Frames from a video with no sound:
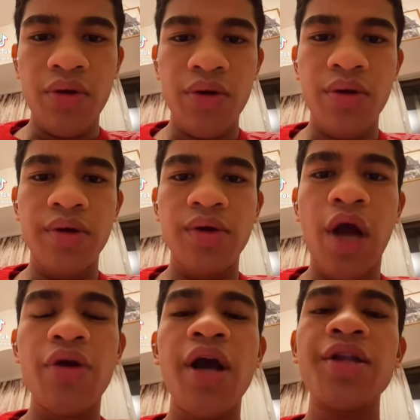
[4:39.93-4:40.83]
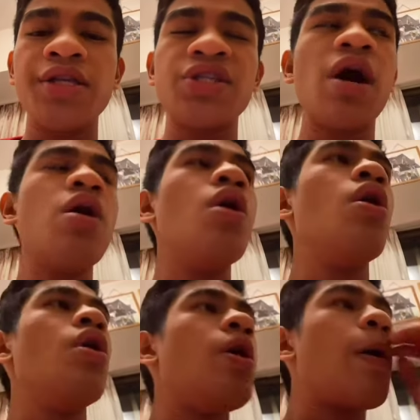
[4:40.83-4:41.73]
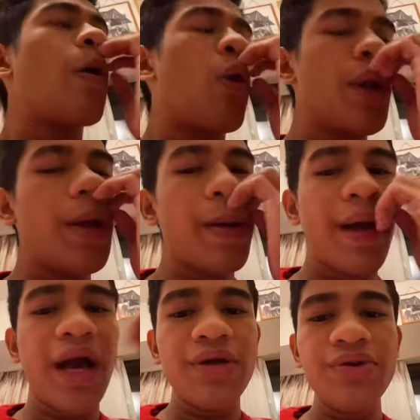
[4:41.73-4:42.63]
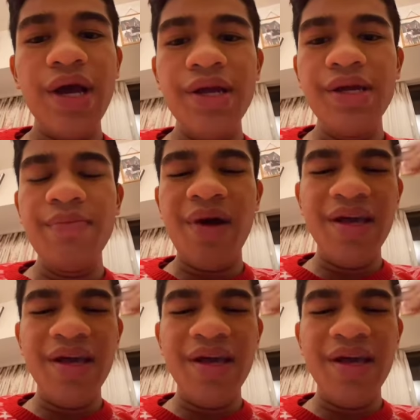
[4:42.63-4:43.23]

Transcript: うん、角刈りですかこれ、角刈り、まあ、一